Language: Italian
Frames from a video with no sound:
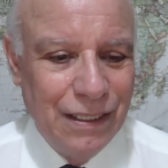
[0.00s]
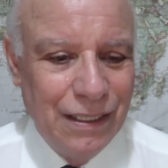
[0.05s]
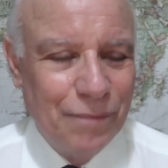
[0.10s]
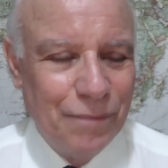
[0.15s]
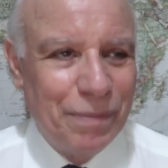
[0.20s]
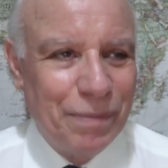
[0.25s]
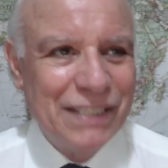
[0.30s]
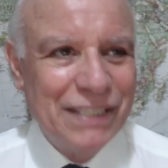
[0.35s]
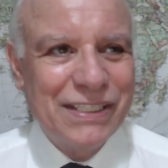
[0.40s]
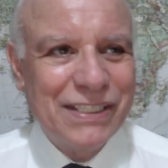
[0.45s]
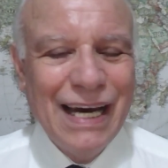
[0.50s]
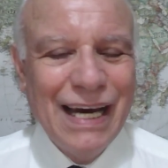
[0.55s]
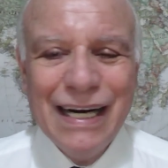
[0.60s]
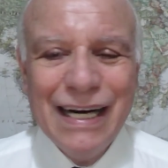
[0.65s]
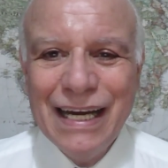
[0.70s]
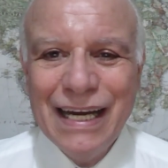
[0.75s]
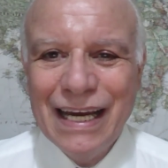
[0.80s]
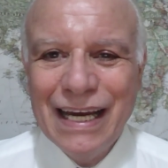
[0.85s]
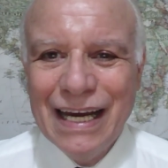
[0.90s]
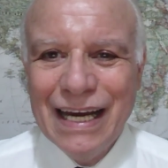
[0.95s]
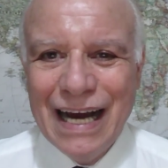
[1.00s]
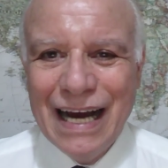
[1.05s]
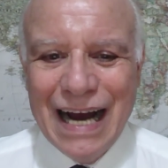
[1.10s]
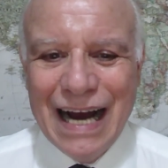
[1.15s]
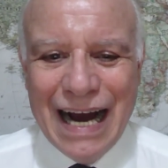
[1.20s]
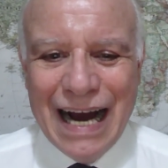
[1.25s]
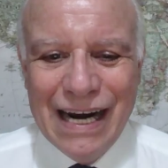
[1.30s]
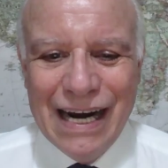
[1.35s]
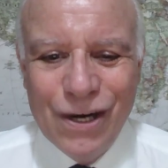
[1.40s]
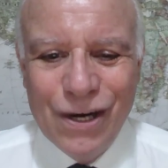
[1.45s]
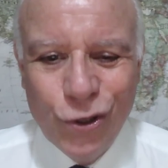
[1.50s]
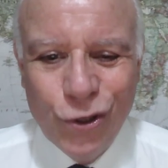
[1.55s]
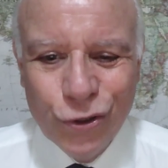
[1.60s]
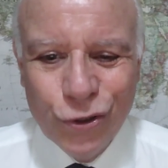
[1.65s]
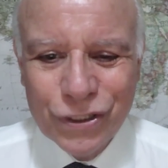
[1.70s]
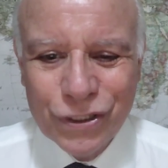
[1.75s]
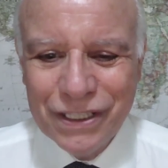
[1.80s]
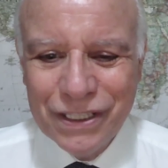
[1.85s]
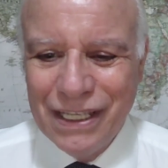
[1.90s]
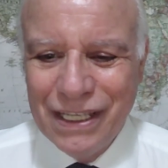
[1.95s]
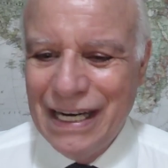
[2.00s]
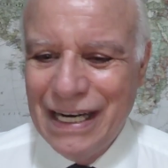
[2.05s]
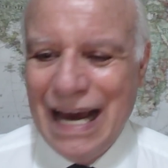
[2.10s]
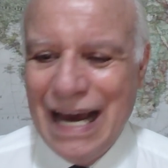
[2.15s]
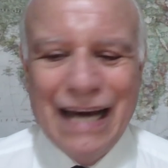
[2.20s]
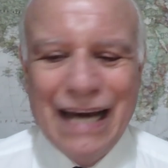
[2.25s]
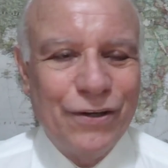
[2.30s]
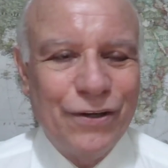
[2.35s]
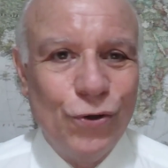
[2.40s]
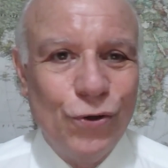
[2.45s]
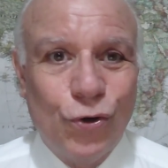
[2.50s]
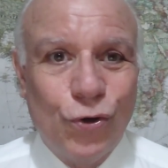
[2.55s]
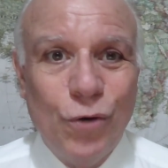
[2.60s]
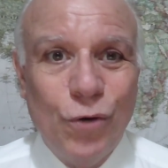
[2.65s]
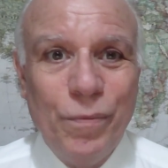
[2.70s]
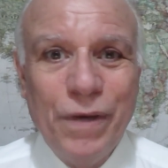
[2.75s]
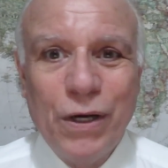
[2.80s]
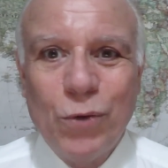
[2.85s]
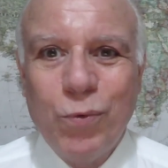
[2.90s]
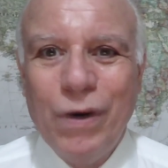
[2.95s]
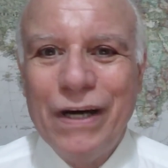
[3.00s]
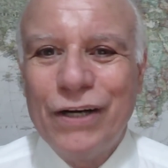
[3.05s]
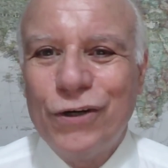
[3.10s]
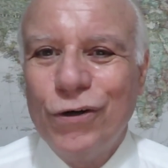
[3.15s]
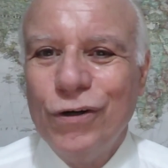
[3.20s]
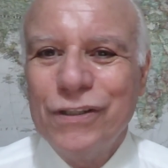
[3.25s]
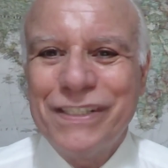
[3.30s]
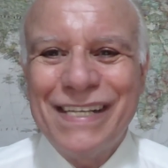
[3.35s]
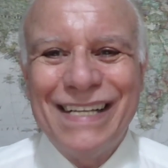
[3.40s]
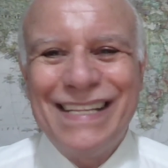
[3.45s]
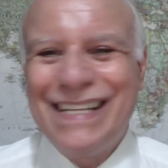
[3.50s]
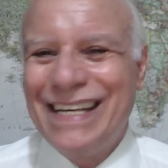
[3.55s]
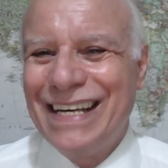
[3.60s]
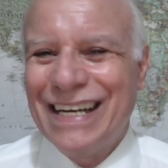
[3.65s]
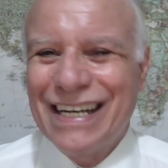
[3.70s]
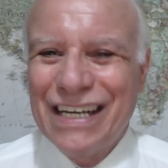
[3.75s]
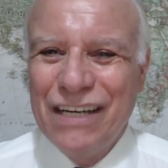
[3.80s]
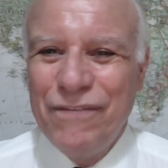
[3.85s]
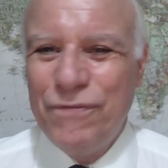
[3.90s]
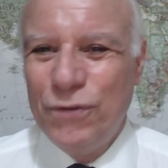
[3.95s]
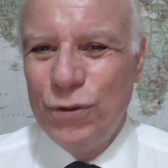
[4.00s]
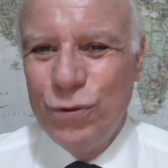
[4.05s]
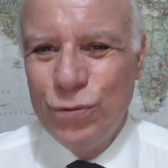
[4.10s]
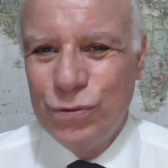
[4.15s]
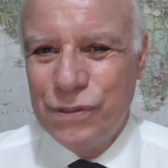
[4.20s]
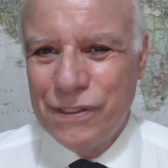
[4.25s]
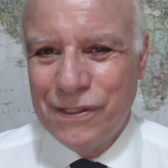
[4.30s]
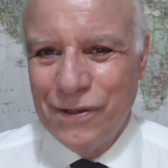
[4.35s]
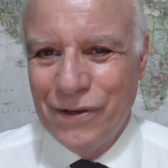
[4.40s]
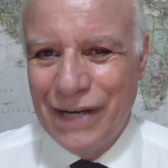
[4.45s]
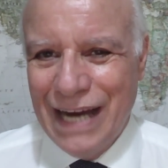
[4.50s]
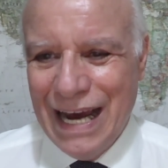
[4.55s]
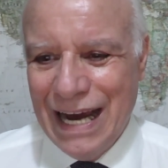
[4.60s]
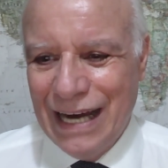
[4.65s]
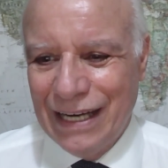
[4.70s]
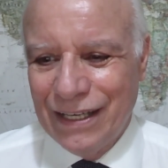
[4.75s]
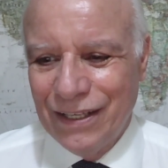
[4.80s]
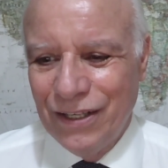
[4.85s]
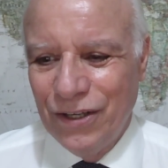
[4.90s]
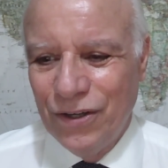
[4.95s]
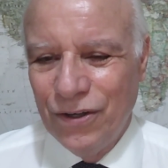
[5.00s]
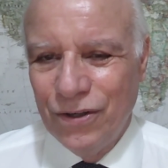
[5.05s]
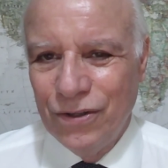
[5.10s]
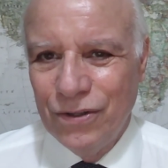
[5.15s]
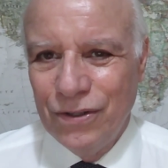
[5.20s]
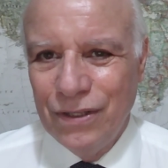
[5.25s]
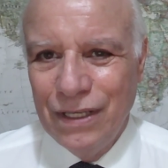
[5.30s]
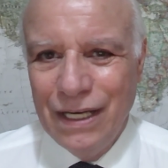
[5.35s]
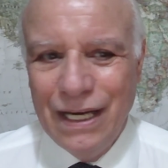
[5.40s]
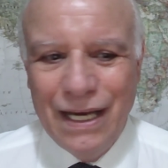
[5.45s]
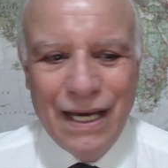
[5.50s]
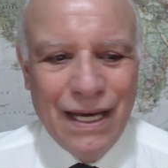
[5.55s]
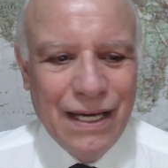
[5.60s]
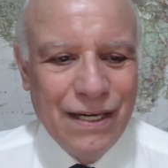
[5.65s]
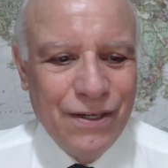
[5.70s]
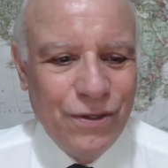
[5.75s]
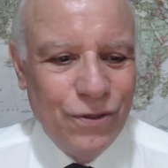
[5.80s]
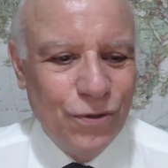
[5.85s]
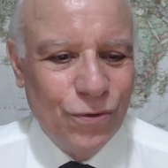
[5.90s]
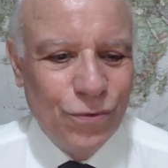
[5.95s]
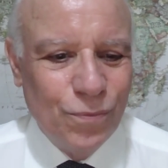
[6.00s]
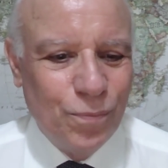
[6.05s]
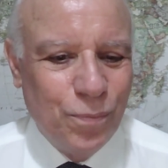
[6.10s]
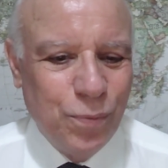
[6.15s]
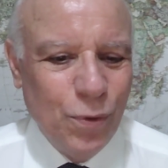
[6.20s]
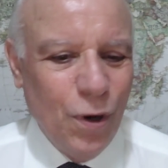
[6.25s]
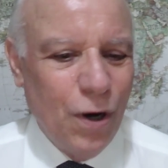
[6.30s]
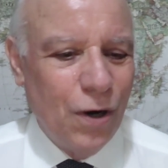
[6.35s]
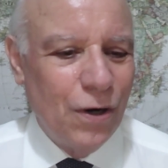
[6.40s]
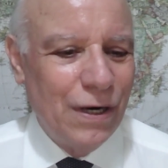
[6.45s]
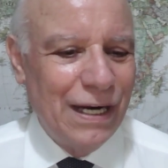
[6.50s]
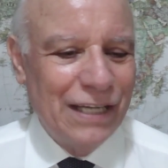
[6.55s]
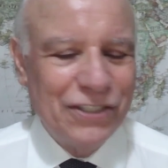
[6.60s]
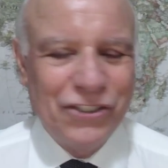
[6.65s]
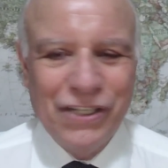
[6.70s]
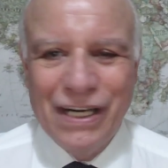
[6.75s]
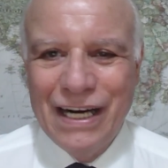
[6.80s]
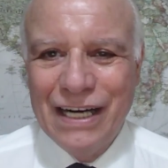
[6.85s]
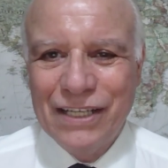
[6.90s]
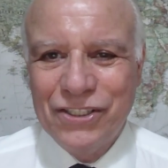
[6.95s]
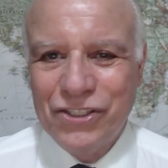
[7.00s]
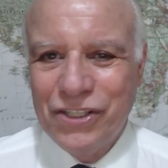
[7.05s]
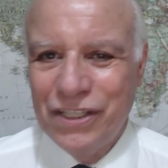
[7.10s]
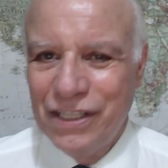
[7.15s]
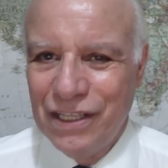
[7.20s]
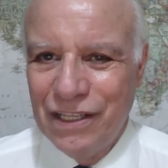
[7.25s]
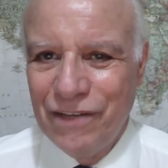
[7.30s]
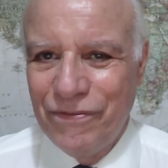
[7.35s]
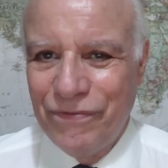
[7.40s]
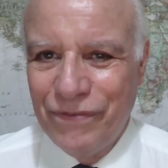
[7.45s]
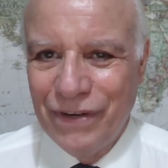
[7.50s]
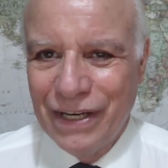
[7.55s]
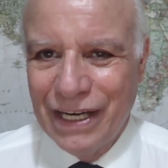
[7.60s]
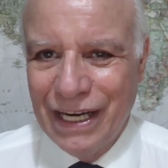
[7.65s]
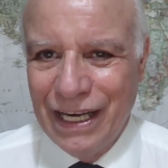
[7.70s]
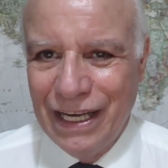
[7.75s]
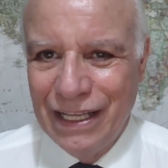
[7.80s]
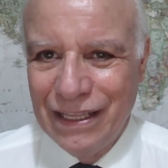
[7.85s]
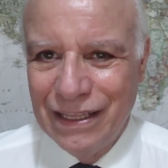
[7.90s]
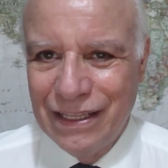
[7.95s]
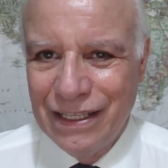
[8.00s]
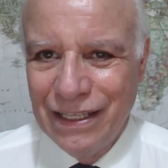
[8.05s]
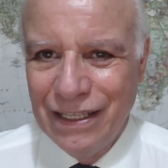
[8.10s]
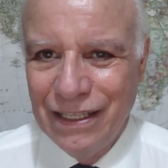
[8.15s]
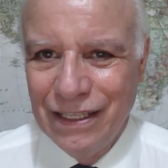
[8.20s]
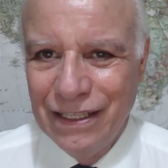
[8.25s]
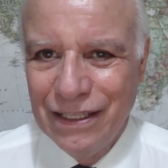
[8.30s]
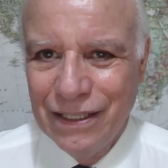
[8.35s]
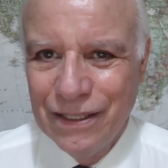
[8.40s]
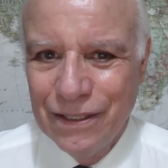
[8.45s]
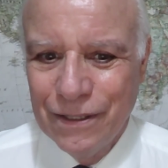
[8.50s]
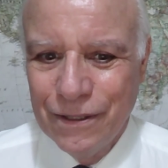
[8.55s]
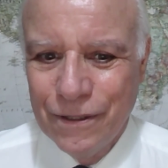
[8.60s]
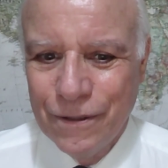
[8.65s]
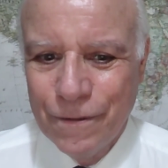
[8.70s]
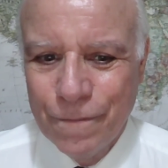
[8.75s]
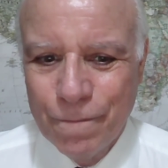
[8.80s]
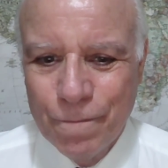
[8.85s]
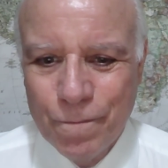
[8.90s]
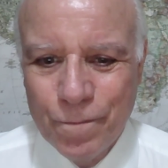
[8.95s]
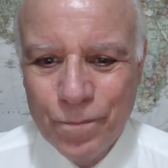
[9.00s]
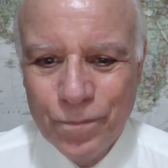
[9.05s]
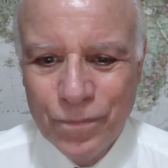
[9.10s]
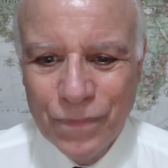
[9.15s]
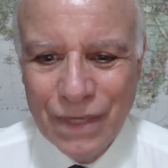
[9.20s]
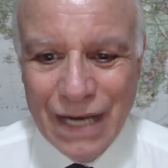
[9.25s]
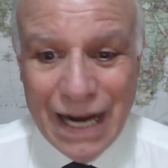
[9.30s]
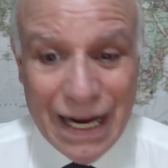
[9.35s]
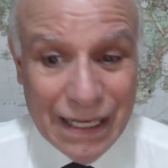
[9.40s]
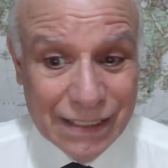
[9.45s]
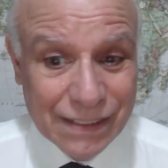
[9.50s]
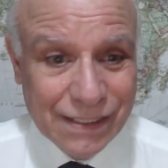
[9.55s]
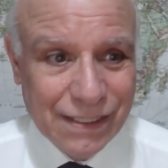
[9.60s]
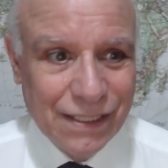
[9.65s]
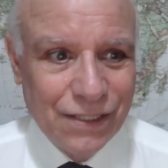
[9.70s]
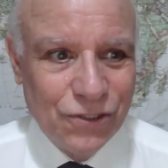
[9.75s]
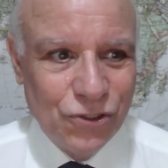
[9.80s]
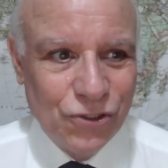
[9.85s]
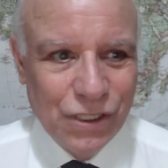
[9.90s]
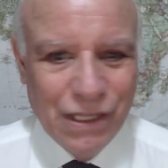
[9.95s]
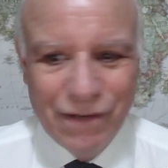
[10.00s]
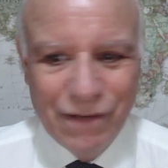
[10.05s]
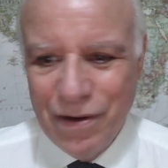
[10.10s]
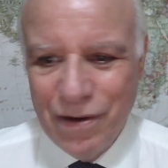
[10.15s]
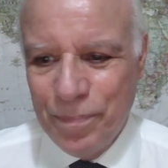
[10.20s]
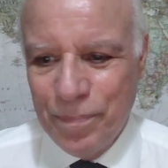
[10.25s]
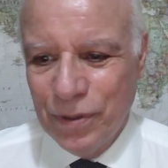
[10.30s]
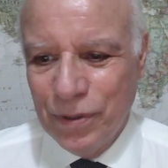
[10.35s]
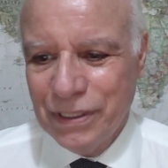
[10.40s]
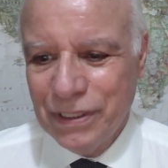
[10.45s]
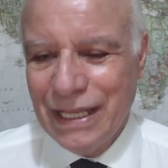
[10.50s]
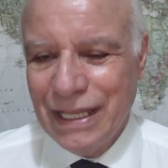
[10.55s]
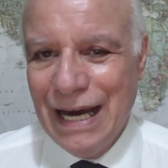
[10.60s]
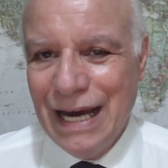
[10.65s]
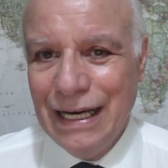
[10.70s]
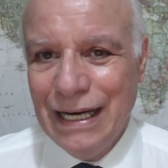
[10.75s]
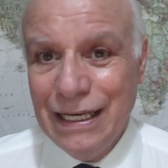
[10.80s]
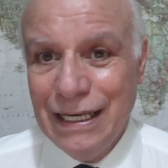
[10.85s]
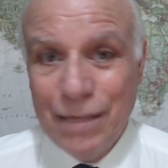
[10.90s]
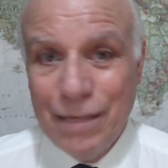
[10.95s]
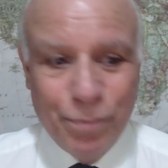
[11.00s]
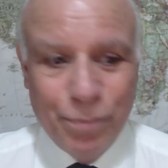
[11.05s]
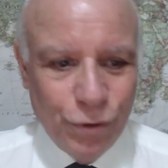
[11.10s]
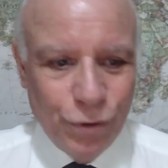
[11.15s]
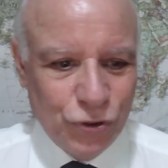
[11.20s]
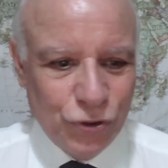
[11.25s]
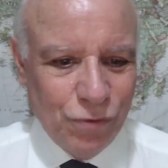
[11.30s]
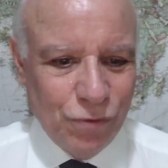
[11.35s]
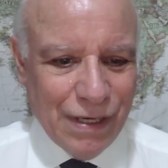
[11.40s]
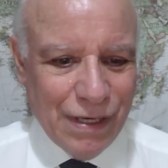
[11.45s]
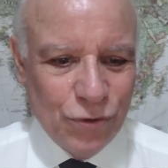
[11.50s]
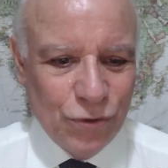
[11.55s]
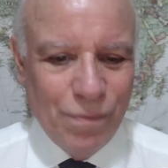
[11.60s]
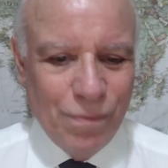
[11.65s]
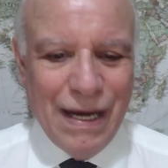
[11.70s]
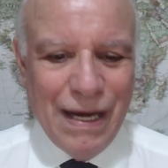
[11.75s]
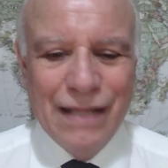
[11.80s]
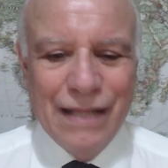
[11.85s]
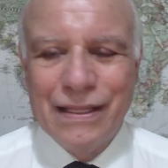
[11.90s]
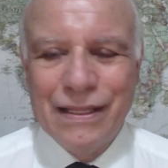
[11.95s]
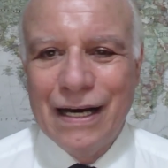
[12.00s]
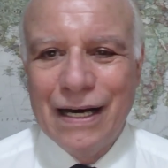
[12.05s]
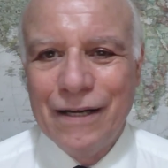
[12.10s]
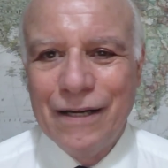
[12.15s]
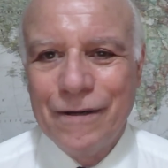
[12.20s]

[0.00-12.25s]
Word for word: Pensare all'ordinario come qualcosa di rivoluzionario e eh, non può lasciarci indifferenti. Anzi, ci deve portare a porci una domanda.